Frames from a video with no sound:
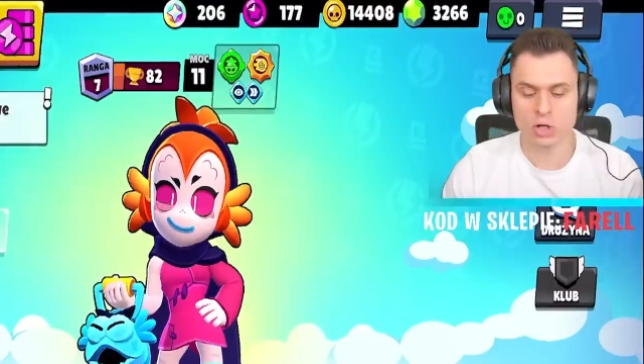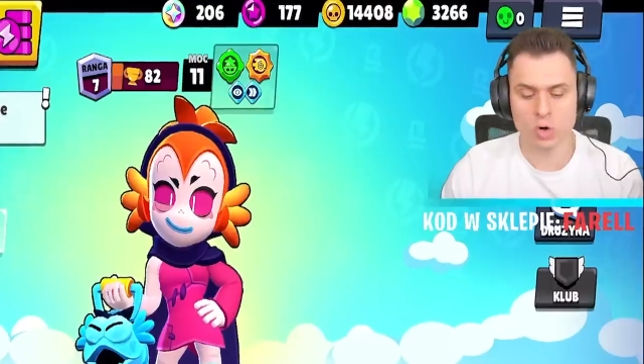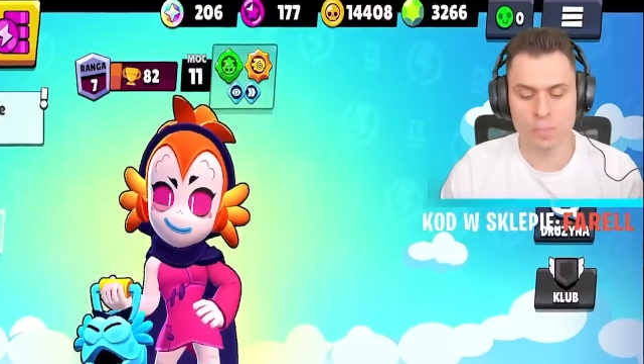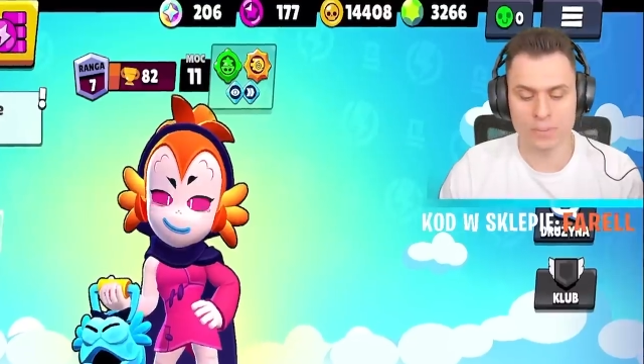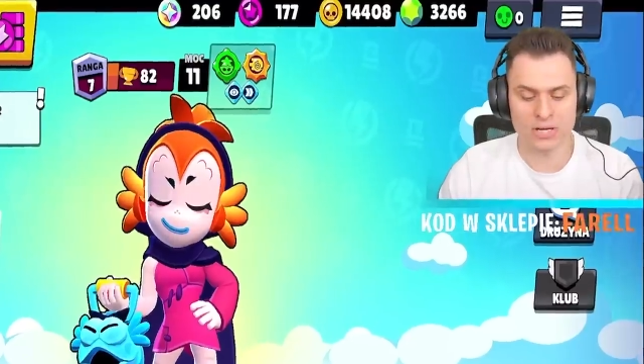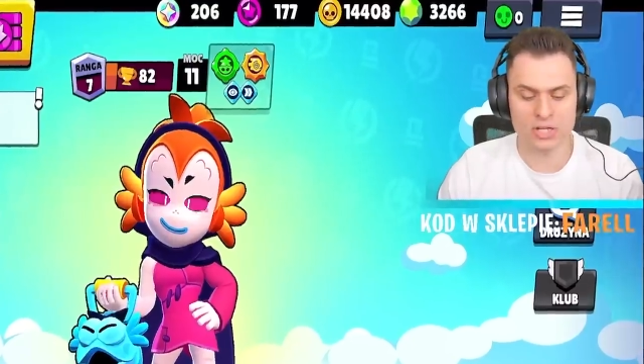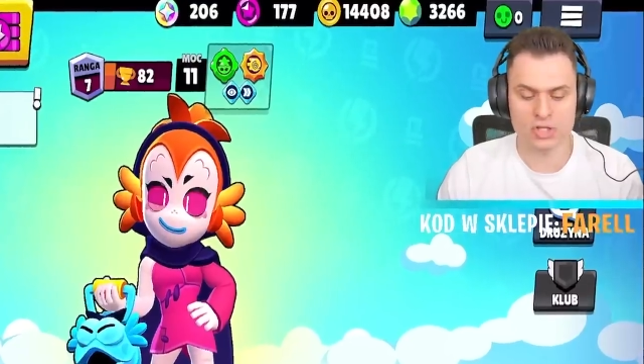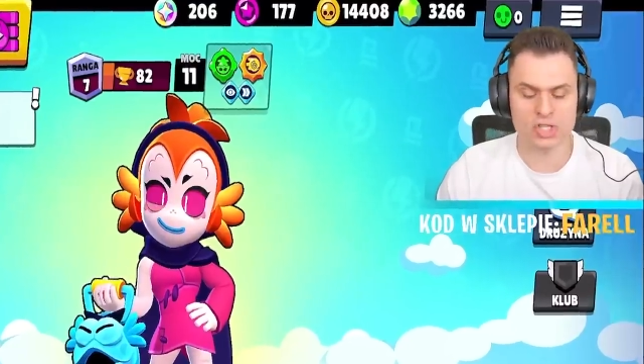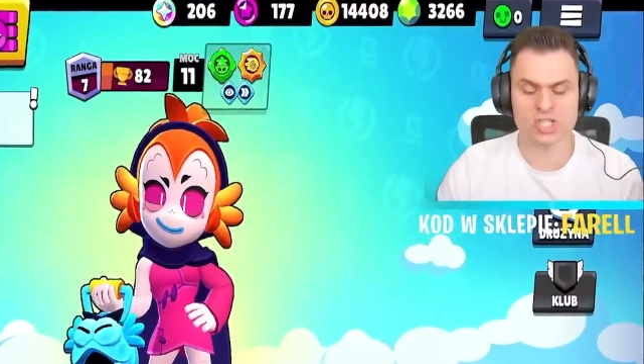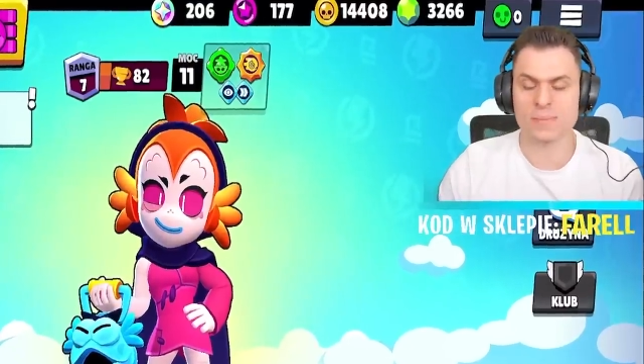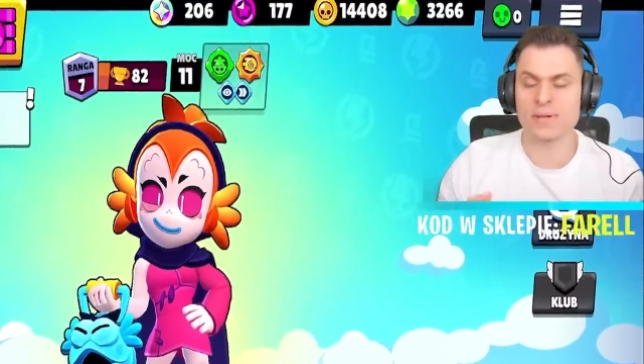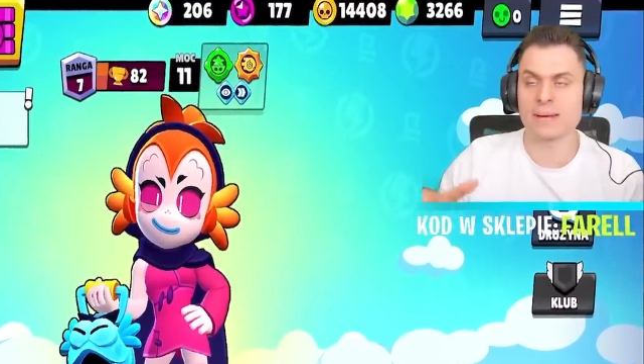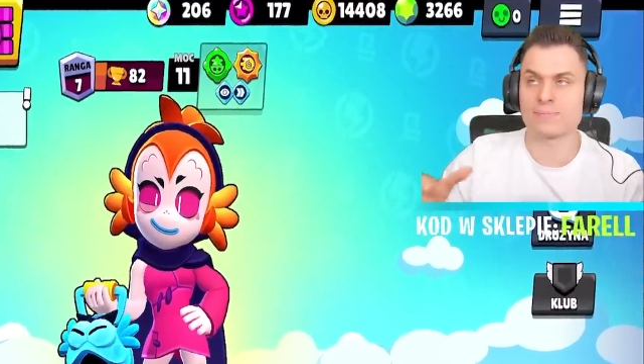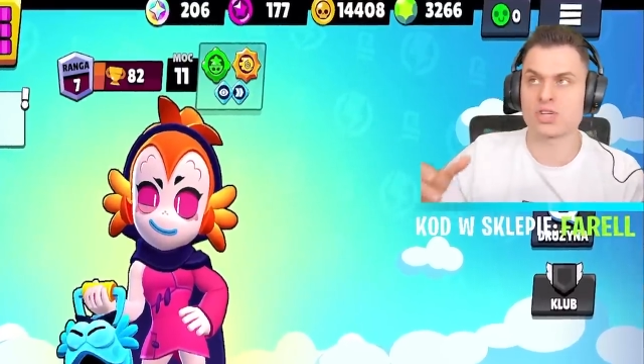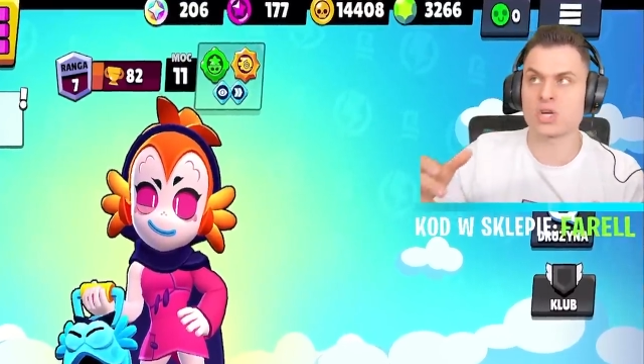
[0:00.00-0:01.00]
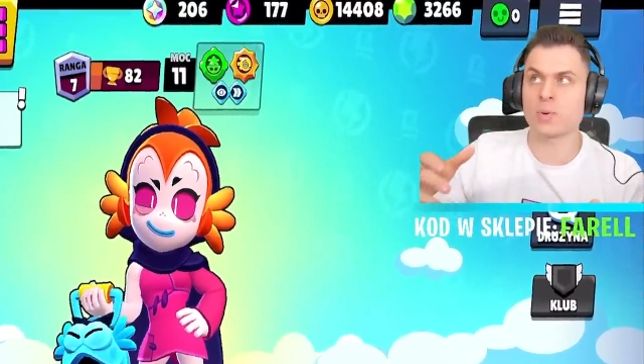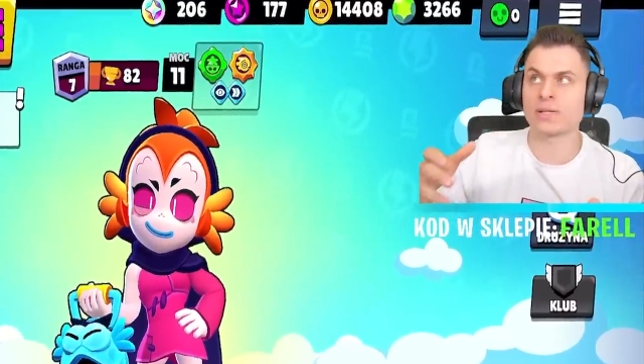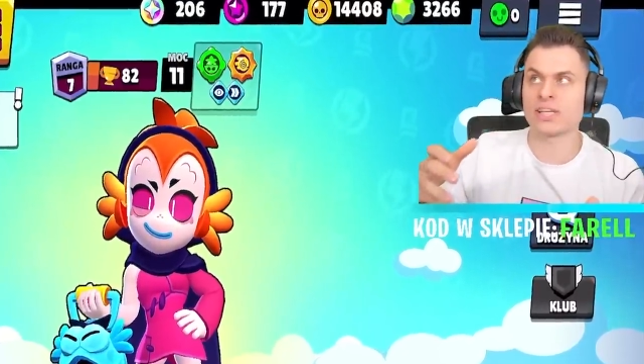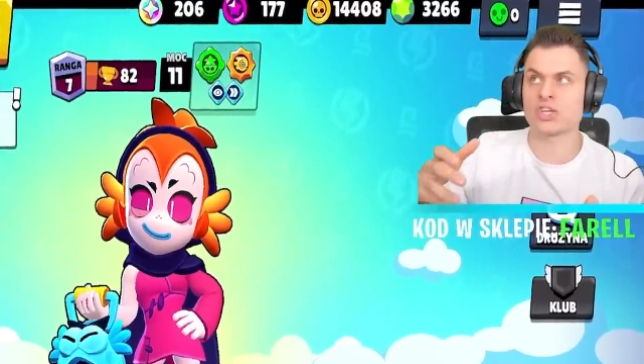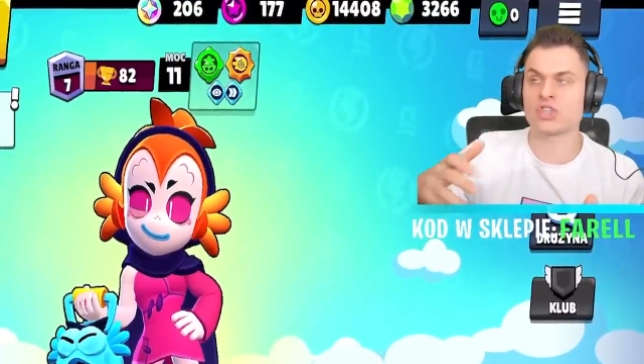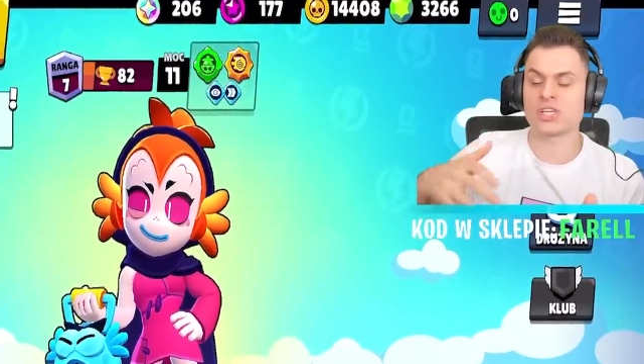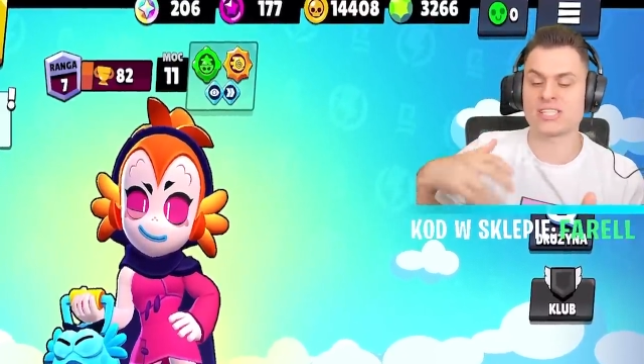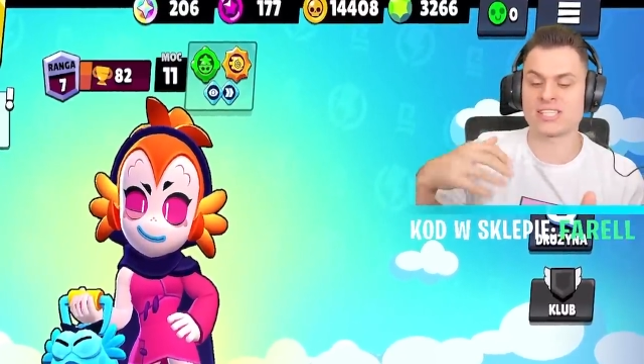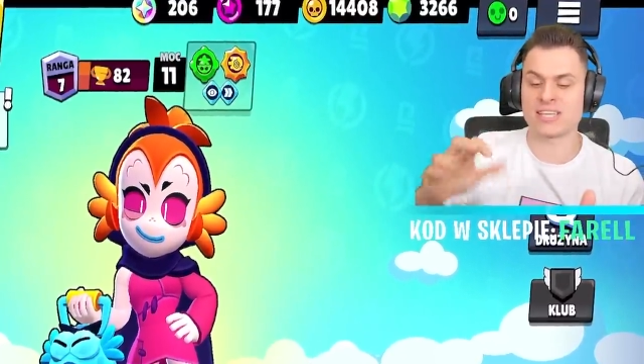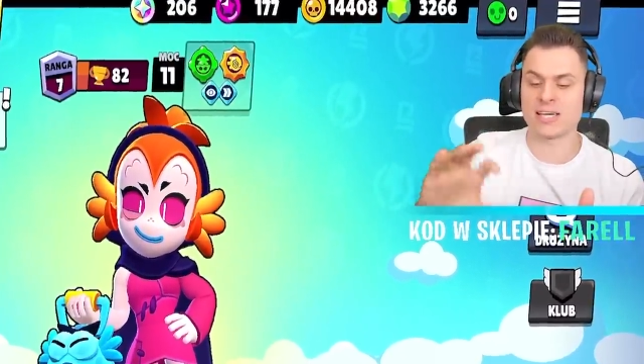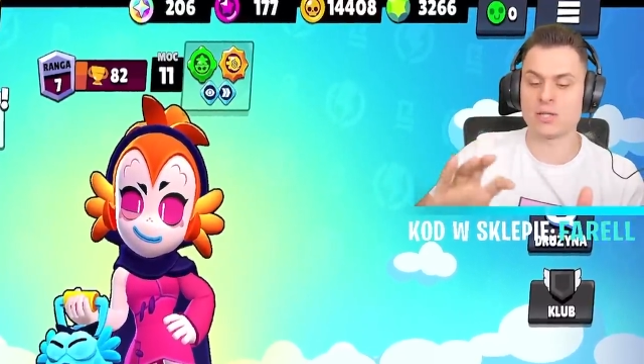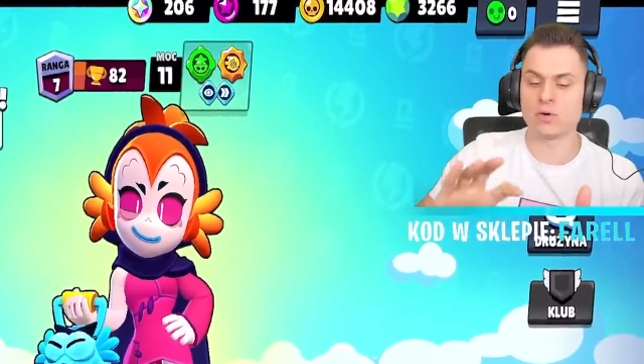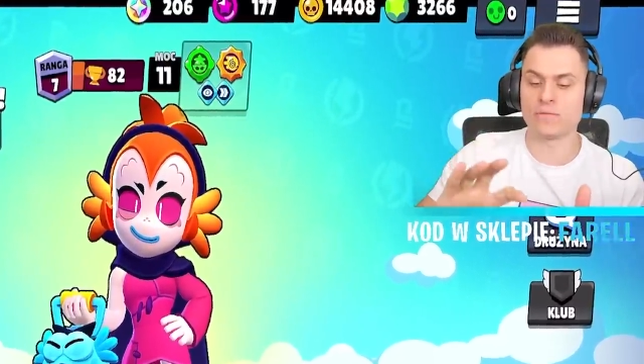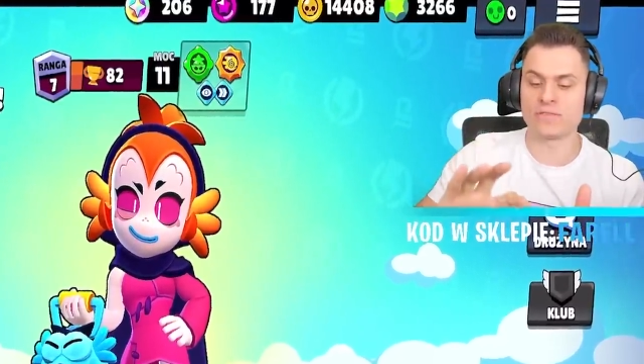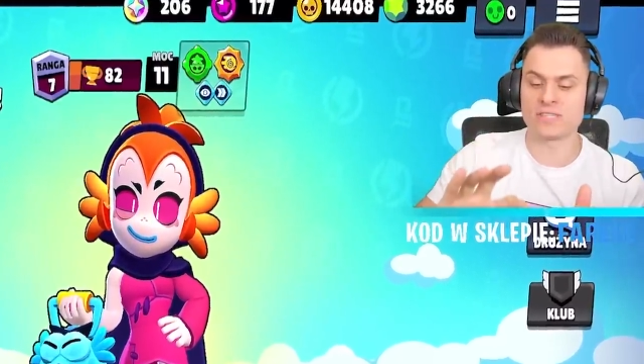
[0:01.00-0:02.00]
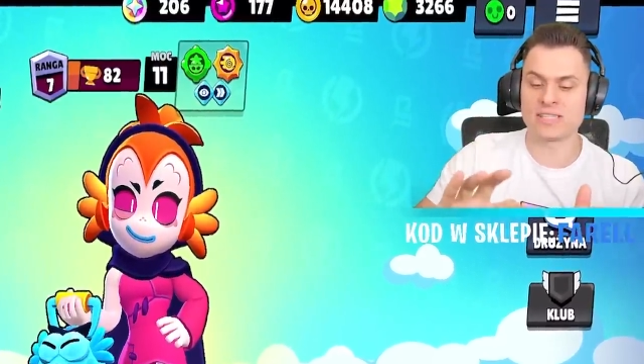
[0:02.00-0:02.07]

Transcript: nie kupiliście sobie na przykład jeszcze skinów